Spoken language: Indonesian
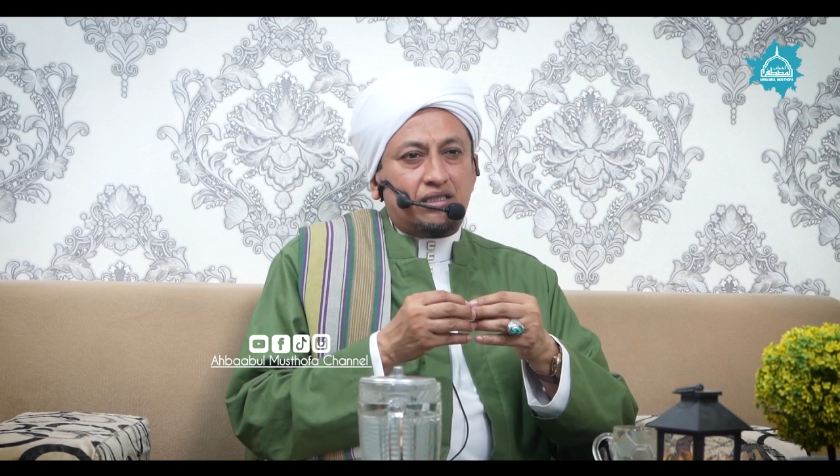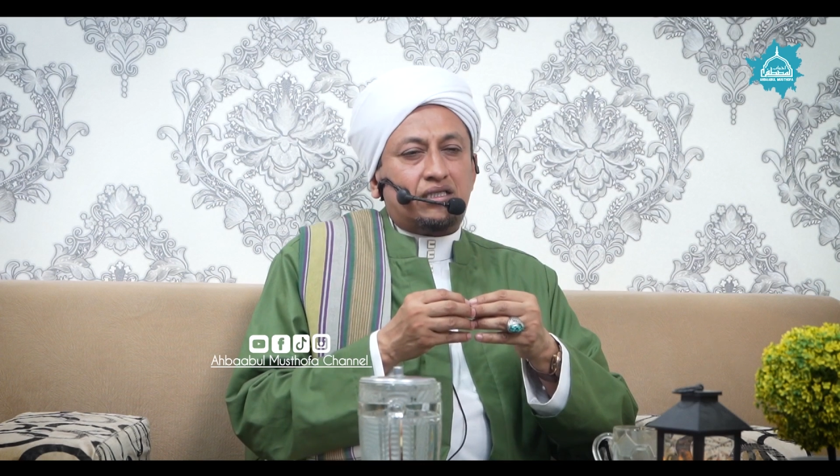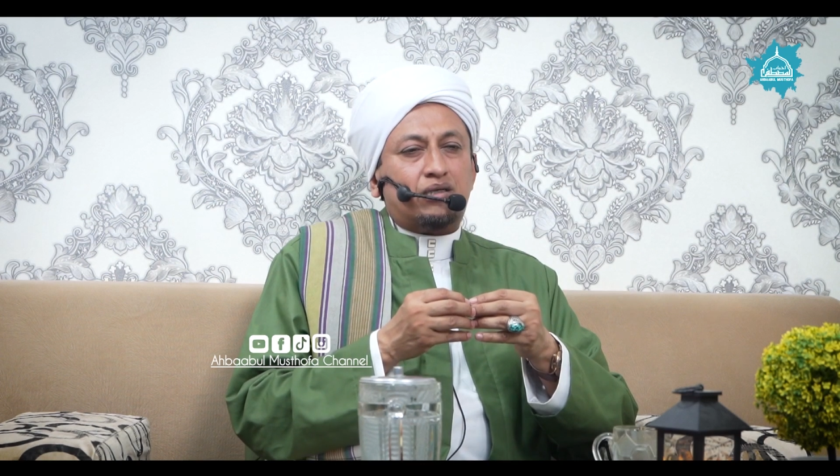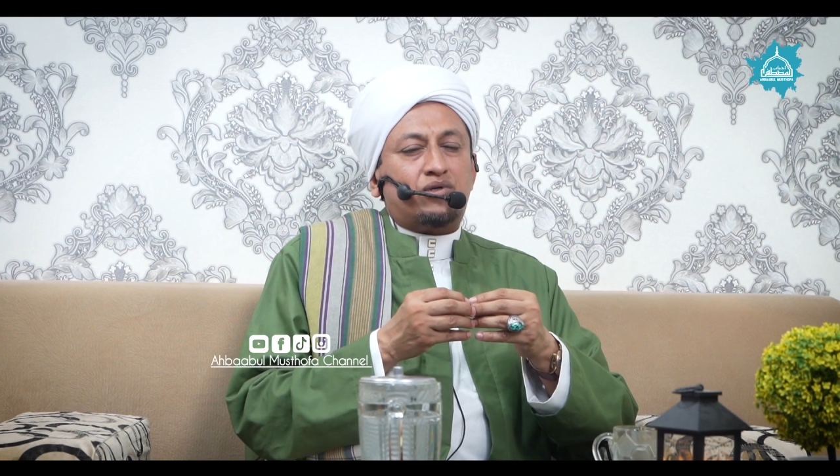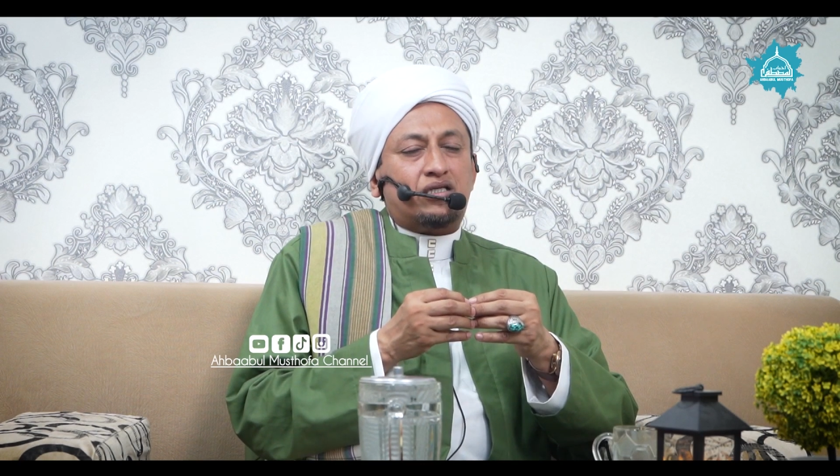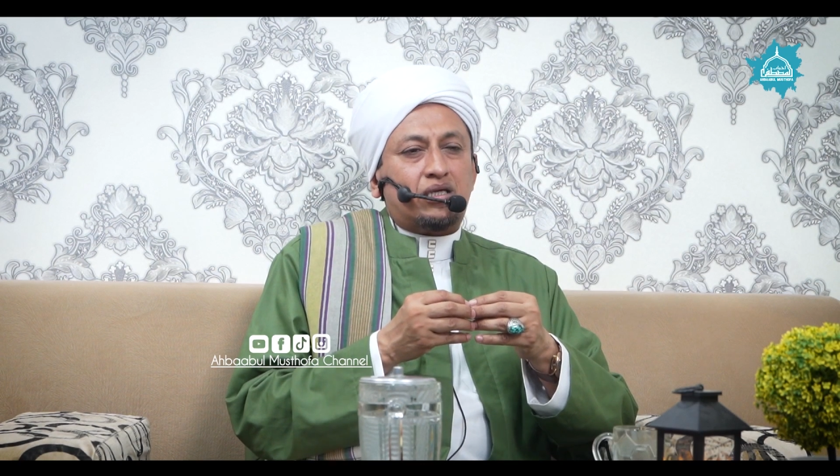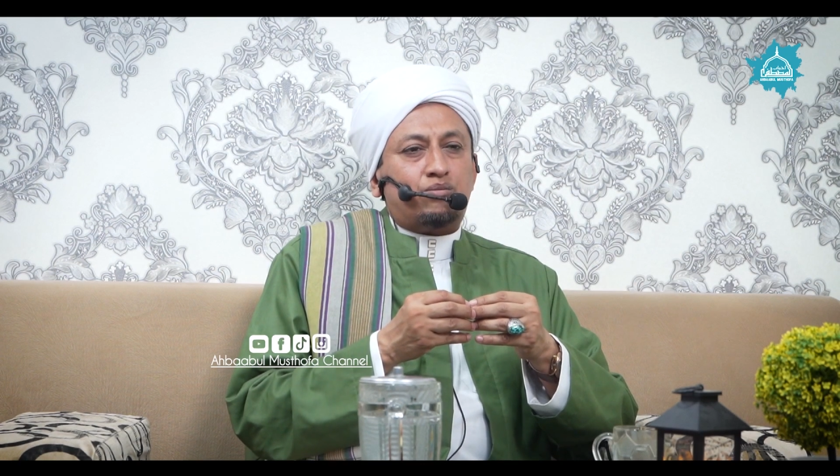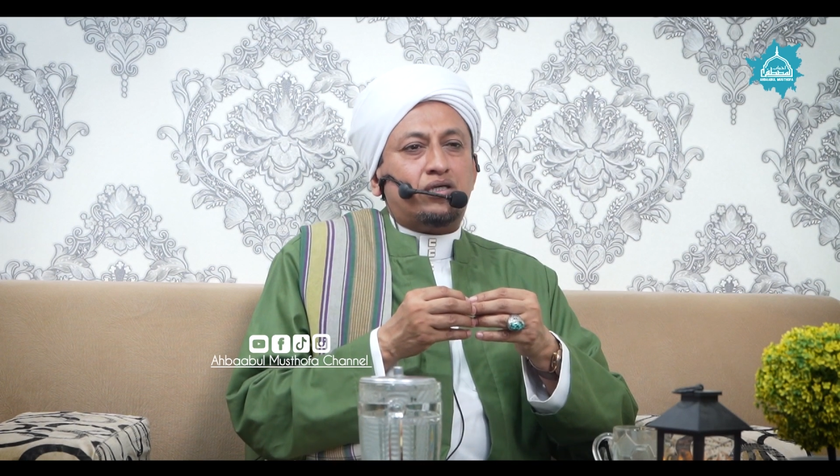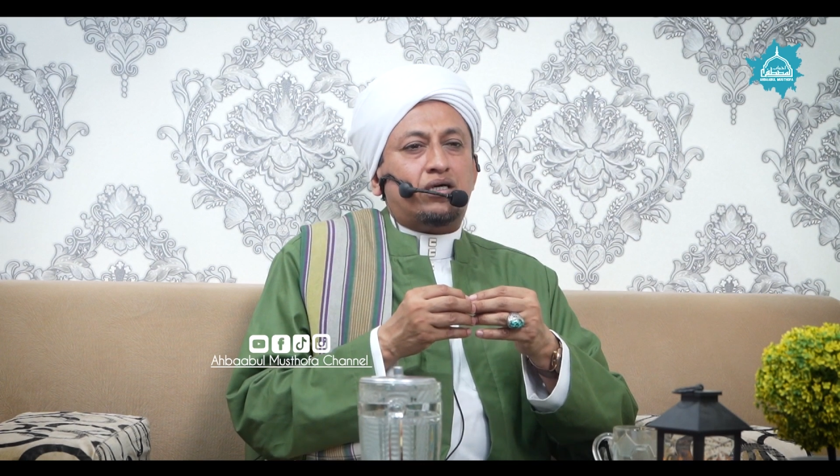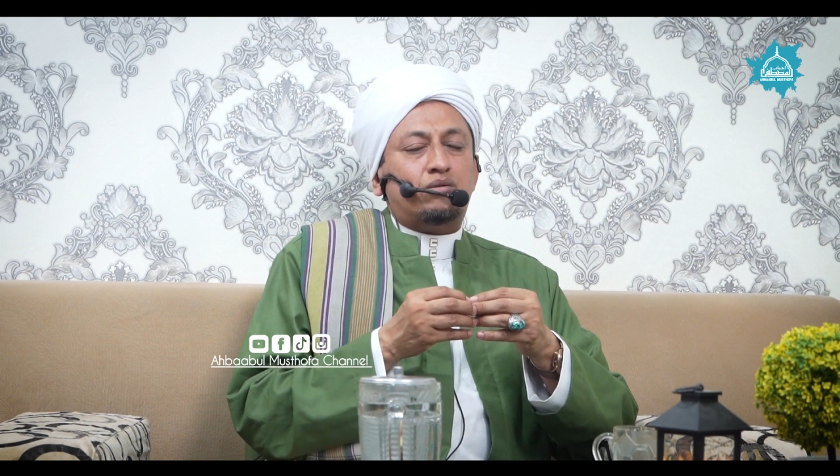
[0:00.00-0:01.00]

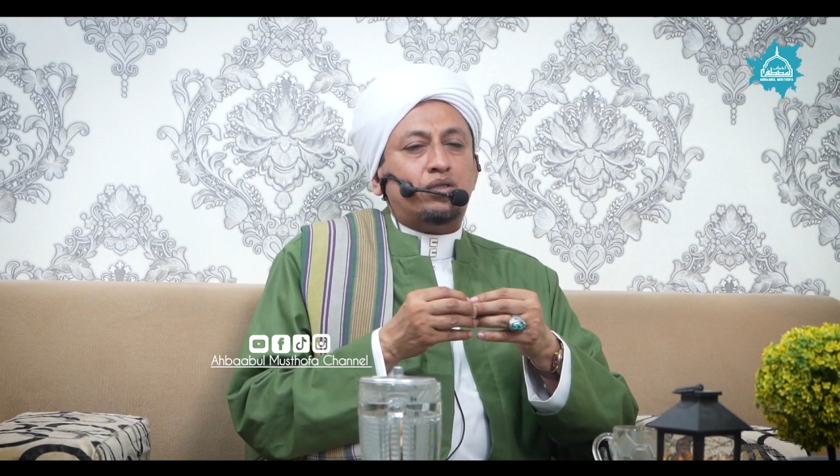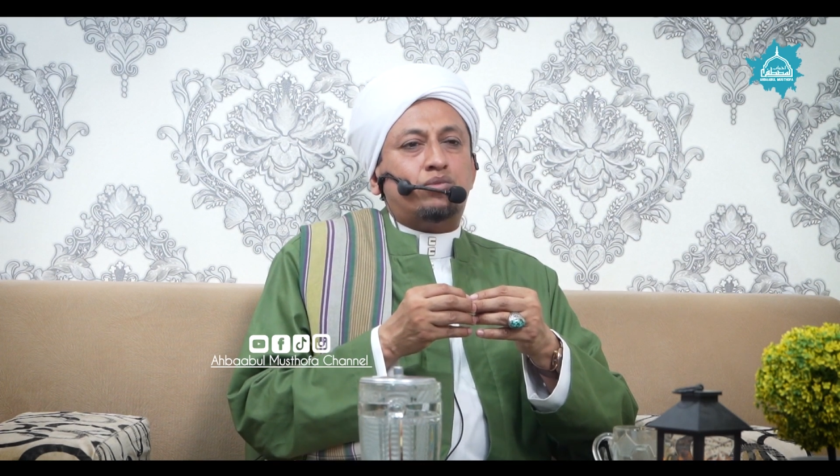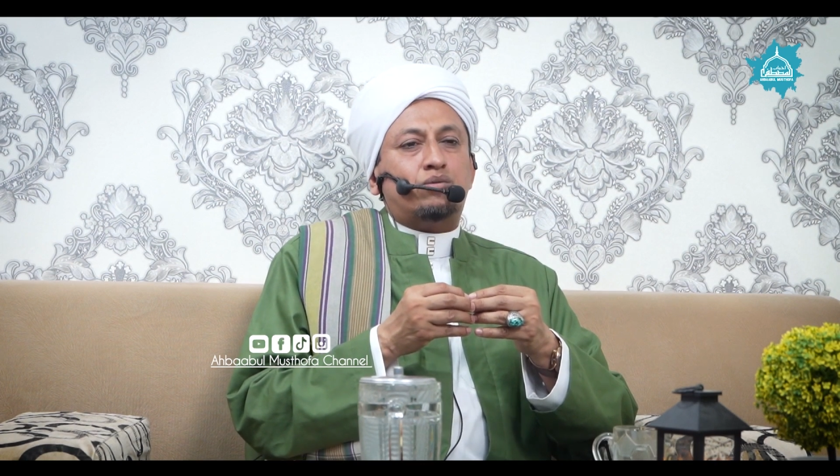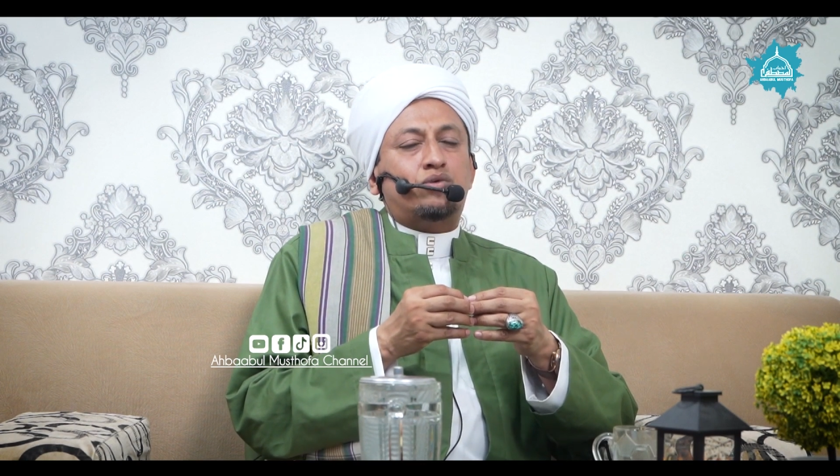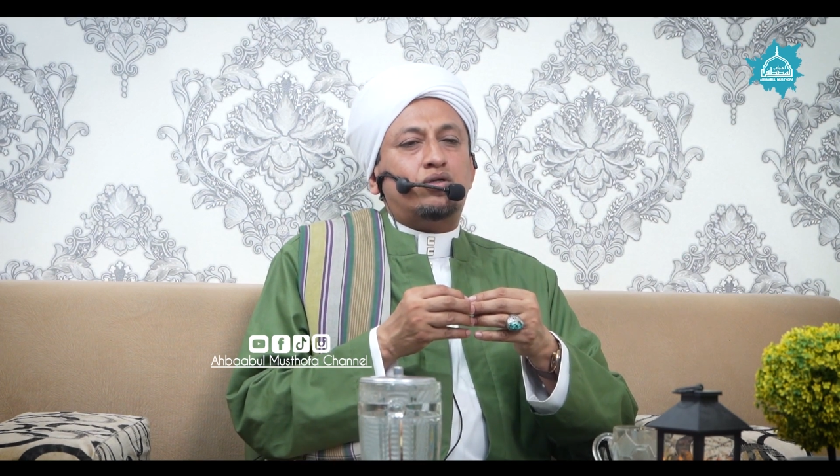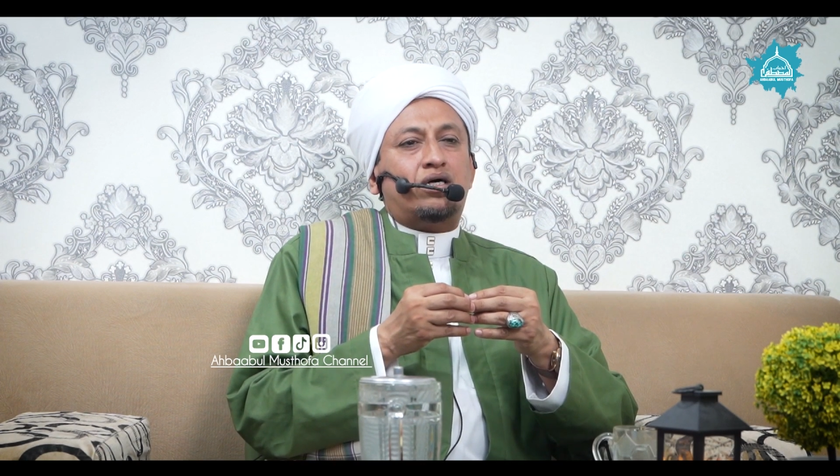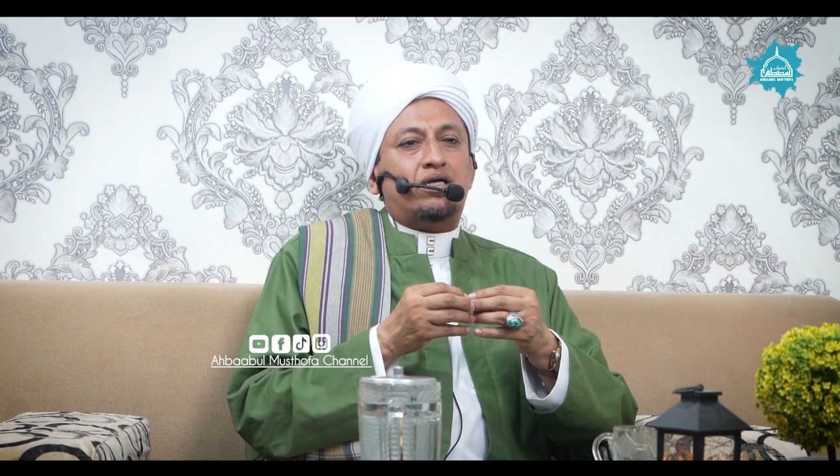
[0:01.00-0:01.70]
kitab-kitabnya Habib Abdullah